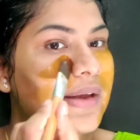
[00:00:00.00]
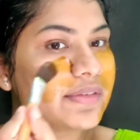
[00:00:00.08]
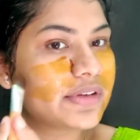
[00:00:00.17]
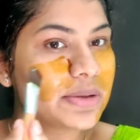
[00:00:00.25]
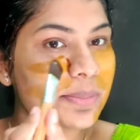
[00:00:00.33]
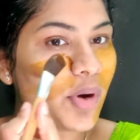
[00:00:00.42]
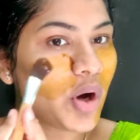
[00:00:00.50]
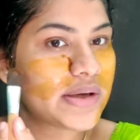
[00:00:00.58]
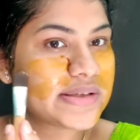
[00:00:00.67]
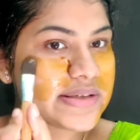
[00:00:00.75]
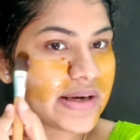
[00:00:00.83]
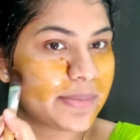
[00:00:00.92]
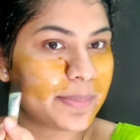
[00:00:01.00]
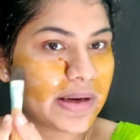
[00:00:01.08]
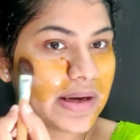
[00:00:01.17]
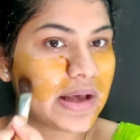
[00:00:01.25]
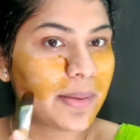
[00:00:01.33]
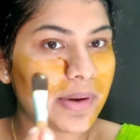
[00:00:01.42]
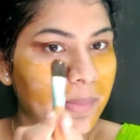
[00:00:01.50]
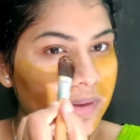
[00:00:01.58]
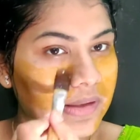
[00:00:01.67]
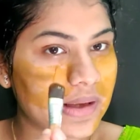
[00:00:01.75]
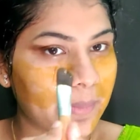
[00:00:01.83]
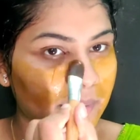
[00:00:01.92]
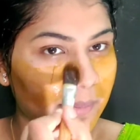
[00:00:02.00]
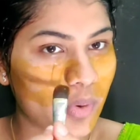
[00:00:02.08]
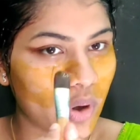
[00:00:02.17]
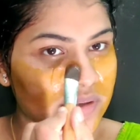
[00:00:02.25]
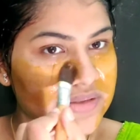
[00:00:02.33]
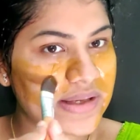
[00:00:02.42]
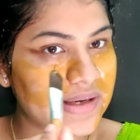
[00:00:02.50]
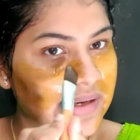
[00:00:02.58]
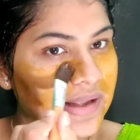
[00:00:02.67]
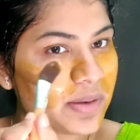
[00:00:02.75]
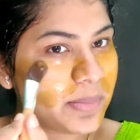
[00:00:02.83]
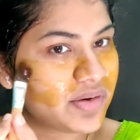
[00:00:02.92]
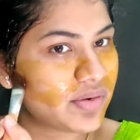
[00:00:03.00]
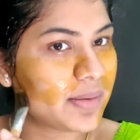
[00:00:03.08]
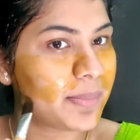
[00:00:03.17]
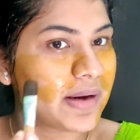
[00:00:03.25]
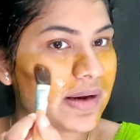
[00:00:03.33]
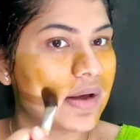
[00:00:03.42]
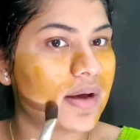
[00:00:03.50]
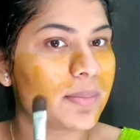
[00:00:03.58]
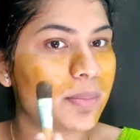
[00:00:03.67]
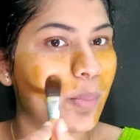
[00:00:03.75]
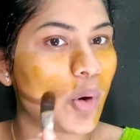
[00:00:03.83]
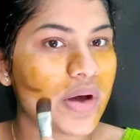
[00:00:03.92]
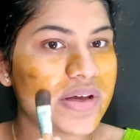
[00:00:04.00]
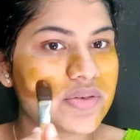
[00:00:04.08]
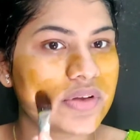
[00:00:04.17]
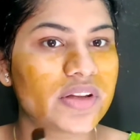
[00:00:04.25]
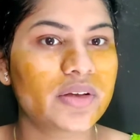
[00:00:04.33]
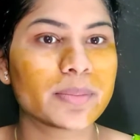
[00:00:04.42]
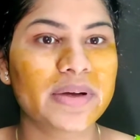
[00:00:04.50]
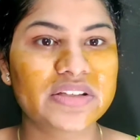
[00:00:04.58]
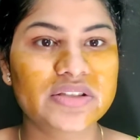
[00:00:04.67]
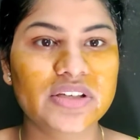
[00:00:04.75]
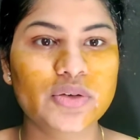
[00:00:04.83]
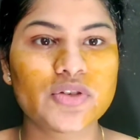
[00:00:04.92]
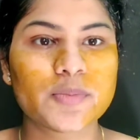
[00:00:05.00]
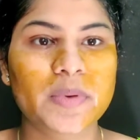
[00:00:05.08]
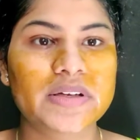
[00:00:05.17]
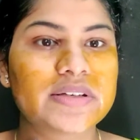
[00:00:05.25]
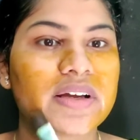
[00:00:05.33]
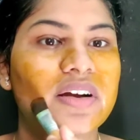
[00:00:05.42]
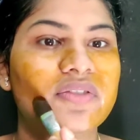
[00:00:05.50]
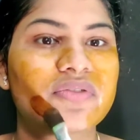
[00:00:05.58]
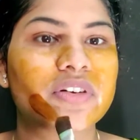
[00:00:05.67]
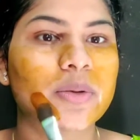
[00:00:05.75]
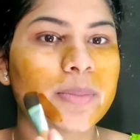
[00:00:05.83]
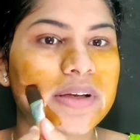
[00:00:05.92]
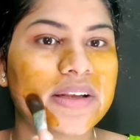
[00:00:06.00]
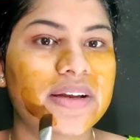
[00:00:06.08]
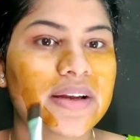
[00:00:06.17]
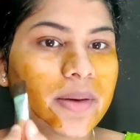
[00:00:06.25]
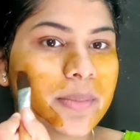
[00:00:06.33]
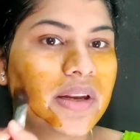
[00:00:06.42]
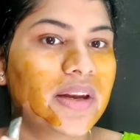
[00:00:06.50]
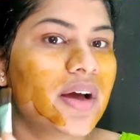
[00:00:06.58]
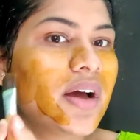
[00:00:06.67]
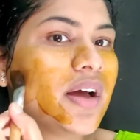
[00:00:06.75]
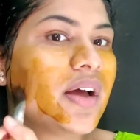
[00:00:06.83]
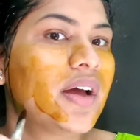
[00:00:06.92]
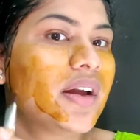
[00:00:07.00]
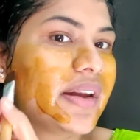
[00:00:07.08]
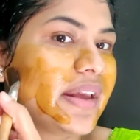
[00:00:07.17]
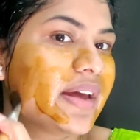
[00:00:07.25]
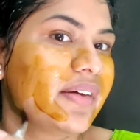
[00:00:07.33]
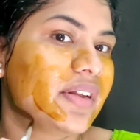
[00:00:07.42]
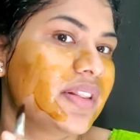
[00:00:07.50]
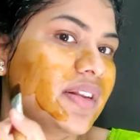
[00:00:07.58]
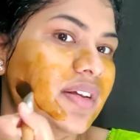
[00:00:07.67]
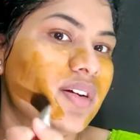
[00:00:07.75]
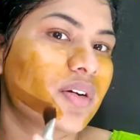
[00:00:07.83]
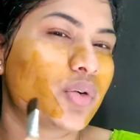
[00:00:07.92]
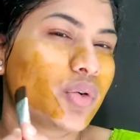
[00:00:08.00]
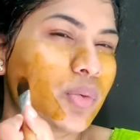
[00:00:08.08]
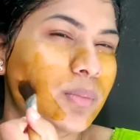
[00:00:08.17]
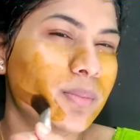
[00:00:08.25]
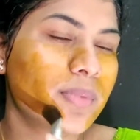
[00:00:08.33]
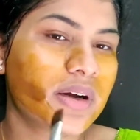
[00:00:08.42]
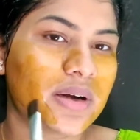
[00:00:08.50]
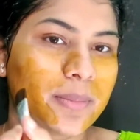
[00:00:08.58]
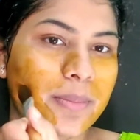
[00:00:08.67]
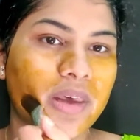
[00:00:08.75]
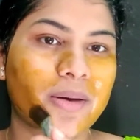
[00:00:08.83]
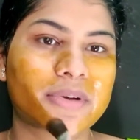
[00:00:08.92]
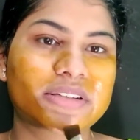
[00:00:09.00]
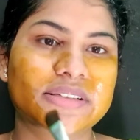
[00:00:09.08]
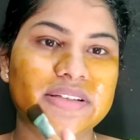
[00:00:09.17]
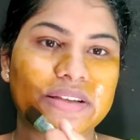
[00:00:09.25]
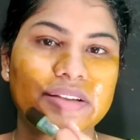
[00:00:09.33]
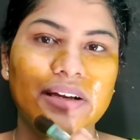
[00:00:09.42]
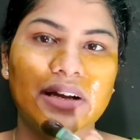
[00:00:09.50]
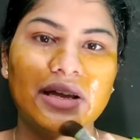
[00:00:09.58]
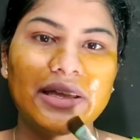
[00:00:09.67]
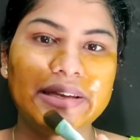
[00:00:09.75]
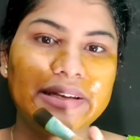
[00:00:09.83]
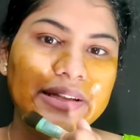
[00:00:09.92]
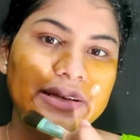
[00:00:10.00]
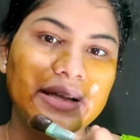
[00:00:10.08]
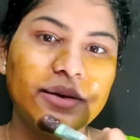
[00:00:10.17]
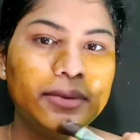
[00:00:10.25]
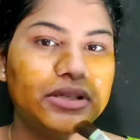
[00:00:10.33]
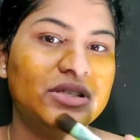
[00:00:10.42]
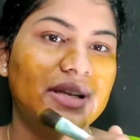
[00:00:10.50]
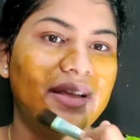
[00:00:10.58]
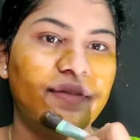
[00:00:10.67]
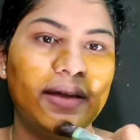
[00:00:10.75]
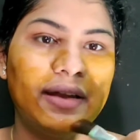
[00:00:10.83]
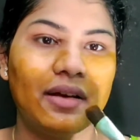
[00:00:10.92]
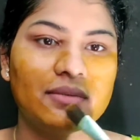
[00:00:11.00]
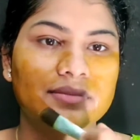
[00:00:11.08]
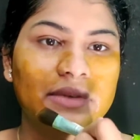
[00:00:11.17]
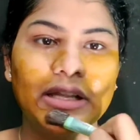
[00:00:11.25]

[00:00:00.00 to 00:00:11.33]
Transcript: இது வந்து பாய்ஸ் ட்ரை பண்ணலாமா அப்படின்னு கேட்பேன் பாய்ஸ் எல்லாருமே ட்ரை பண்ணலாம் பாய்ஸ் வந்து மஞ்சள் யூஸ் பண்ணுற கம்ஃபர்டபுள் இல்லை அப்படின்னா நீங்கள் வந்து ரொம்ப கம்மியாக மஞ்சள் சேர்த்துக்காங்க இல்லைன்னா மஞ்சளே வேணாம்